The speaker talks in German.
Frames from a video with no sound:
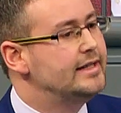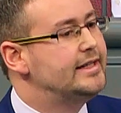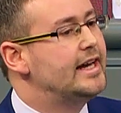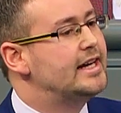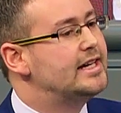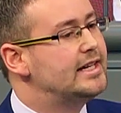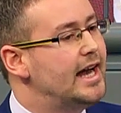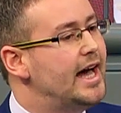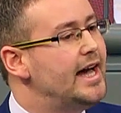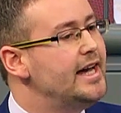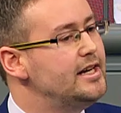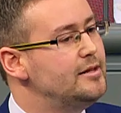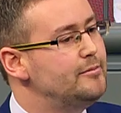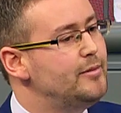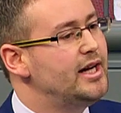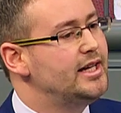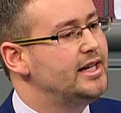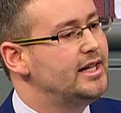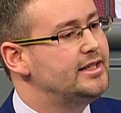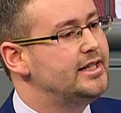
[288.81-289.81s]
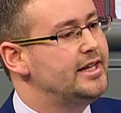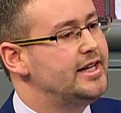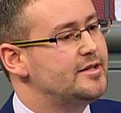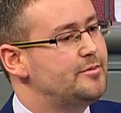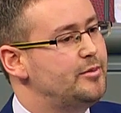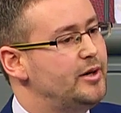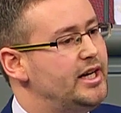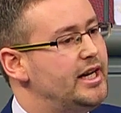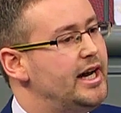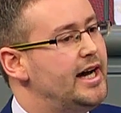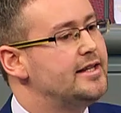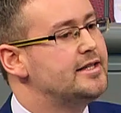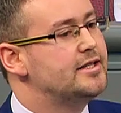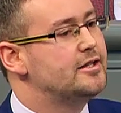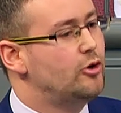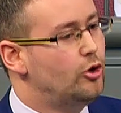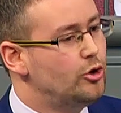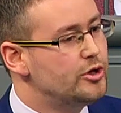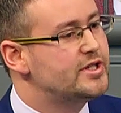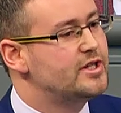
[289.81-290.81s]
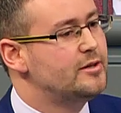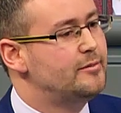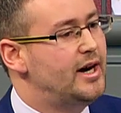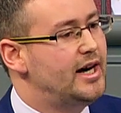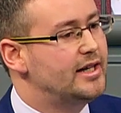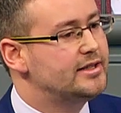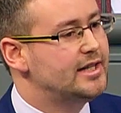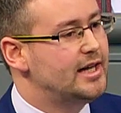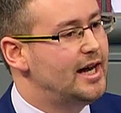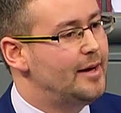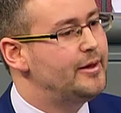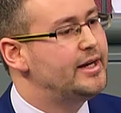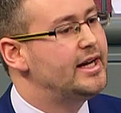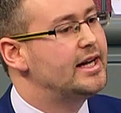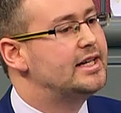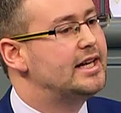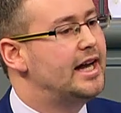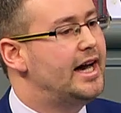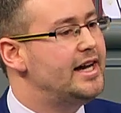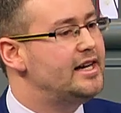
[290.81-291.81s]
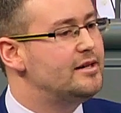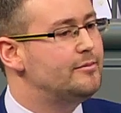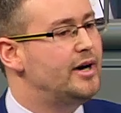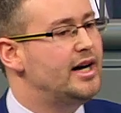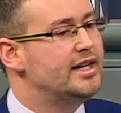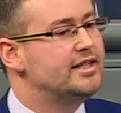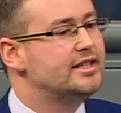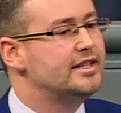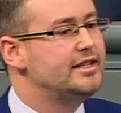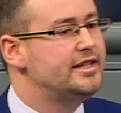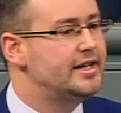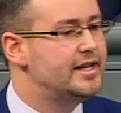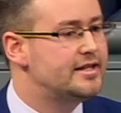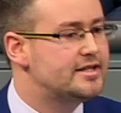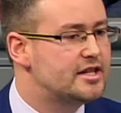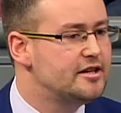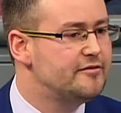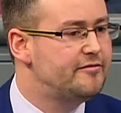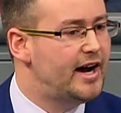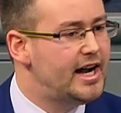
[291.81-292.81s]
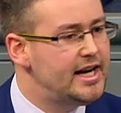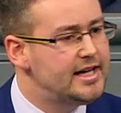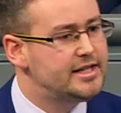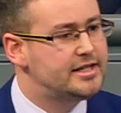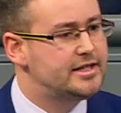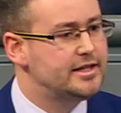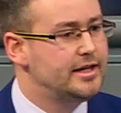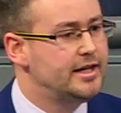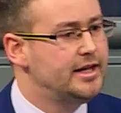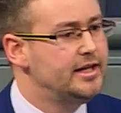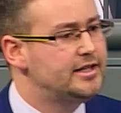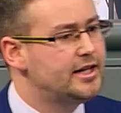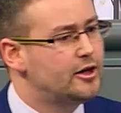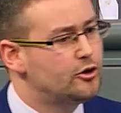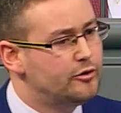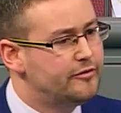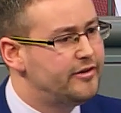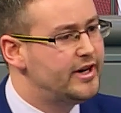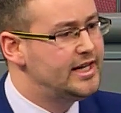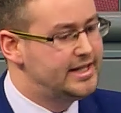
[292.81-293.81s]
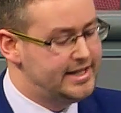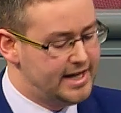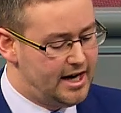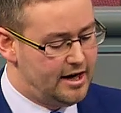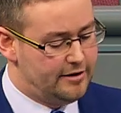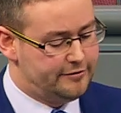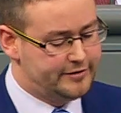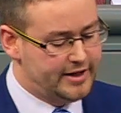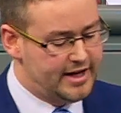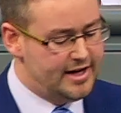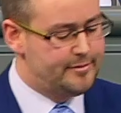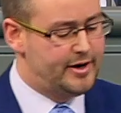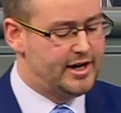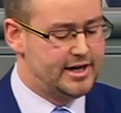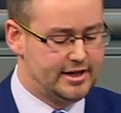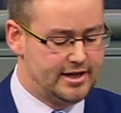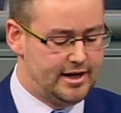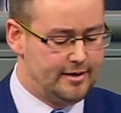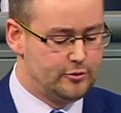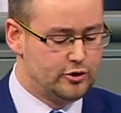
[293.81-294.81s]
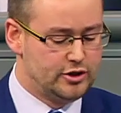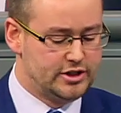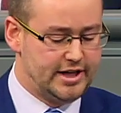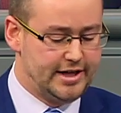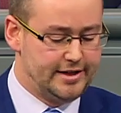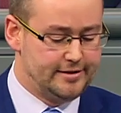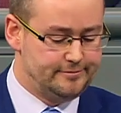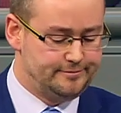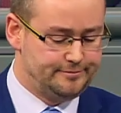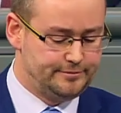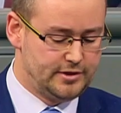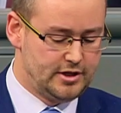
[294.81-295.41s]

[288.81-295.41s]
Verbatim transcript: Der kleine Mann hat die SPD eins groß gemacht. Aber der kleine Mann tritt jetzt gewaltig in den Hintern und wählt die AfD, meine Damen und Herren.